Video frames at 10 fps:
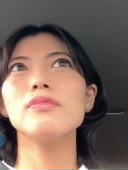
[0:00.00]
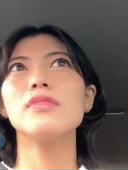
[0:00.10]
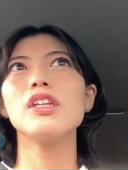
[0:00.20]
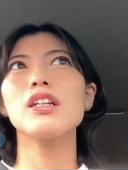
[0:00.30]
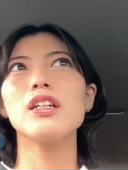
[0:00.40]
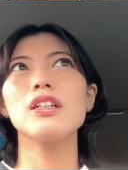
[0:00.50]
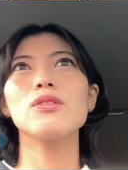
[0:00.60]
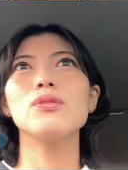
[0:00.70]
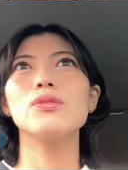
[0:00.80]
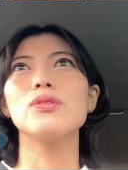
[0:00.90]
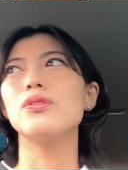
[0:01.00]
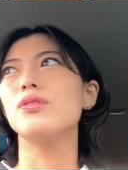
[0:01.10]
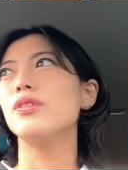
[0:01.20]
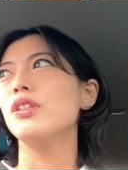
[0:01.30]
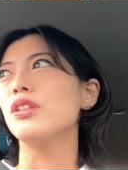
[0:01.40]
なんかこ
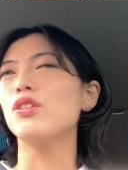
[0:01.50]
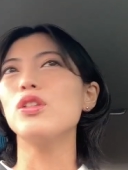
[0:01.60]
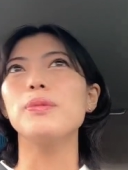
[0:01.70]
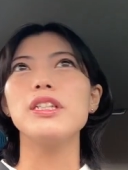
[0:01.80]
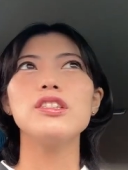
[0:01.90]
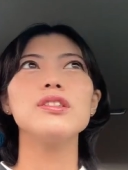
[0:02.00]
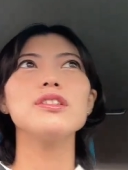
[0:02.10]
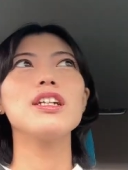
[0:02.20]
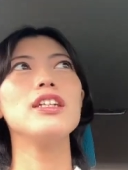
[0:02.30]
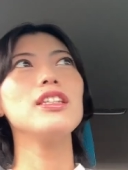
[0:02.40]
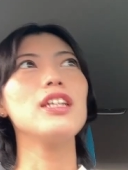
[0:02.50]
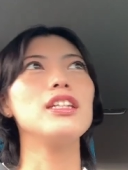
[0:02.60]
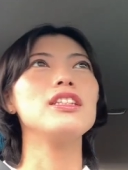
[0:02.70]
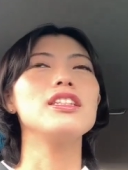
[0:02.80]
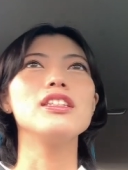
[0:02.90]
の例えば1週間以
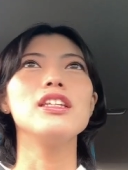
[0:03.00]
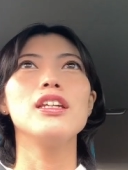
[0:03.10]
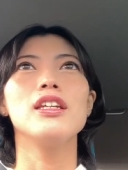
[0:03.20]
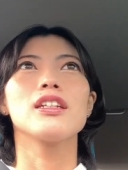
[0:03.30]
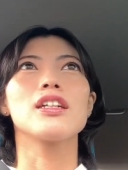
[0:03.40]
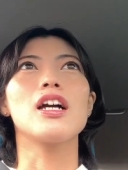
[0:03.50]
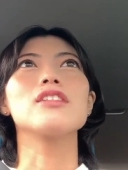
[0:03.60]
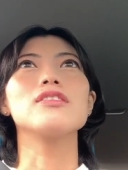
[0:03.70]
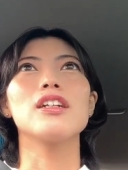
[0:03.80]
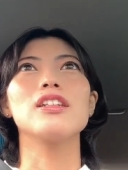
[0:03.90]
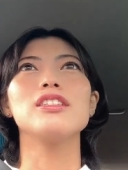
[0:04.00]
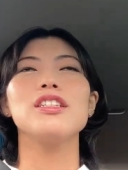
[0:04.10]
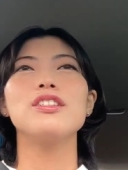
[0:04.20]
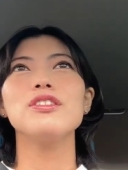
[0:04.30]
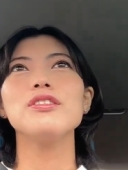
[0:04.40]
内に書くからじゃあ
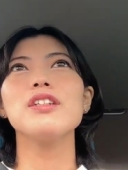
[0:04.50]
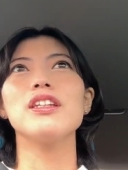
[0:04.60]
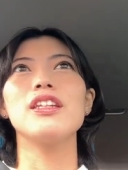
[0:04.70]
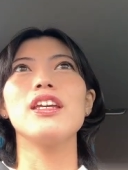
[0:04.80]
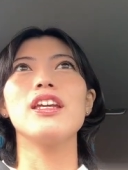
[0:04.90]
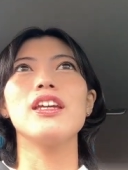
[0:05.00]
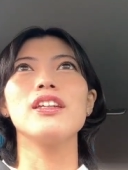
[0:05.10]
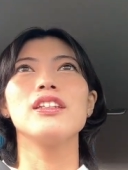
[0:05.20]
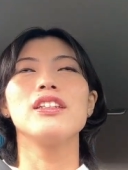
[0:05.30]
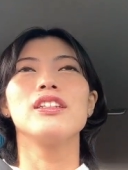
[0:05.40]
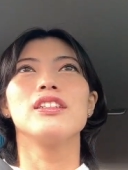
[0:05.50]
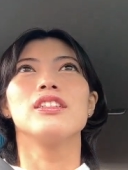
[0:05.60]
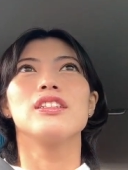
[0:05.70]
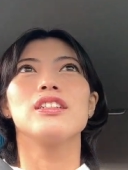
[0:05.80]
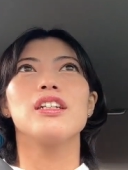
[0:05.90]
1週間で
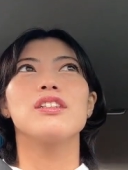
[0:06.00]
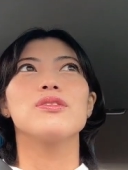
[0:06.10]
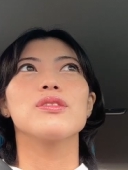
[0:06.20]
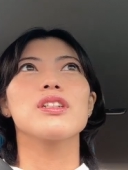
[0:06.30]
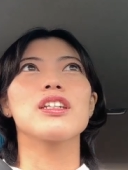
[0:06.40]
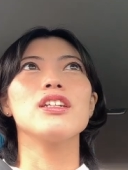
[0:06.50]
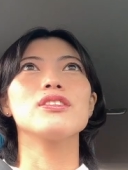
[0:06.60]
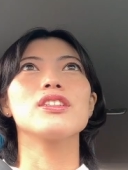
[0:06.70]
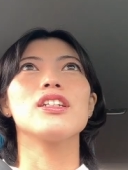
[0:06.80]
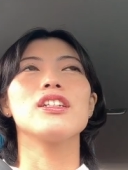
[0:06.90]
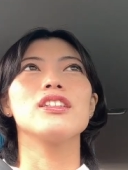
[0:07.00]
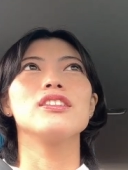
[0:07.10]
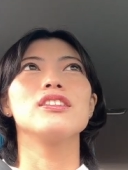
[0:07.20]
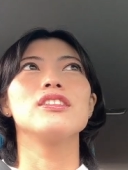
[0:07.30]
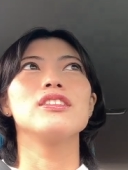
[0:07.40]
あの書けるから
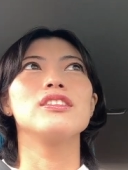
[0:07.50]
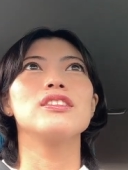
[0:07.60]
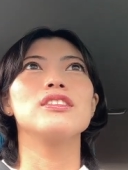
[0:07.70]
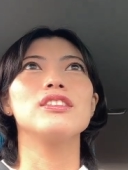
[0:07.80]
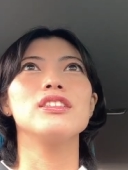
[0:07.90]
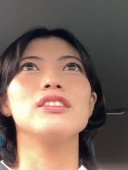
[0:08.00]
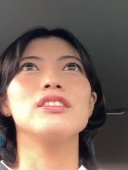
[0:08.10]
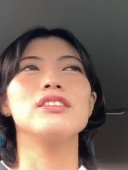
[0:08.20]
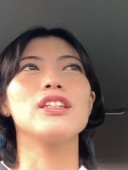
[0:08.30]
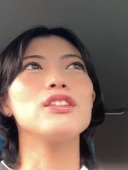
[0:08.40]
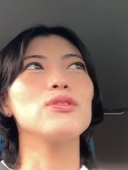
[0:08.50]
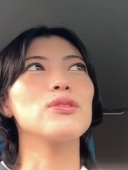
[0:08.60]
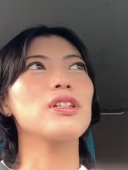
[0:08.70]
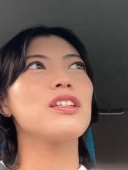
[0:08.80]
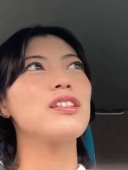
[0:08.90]
何て言う
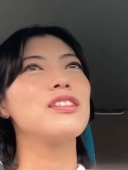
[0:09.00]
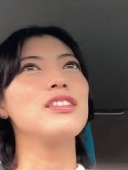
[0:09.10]
のかな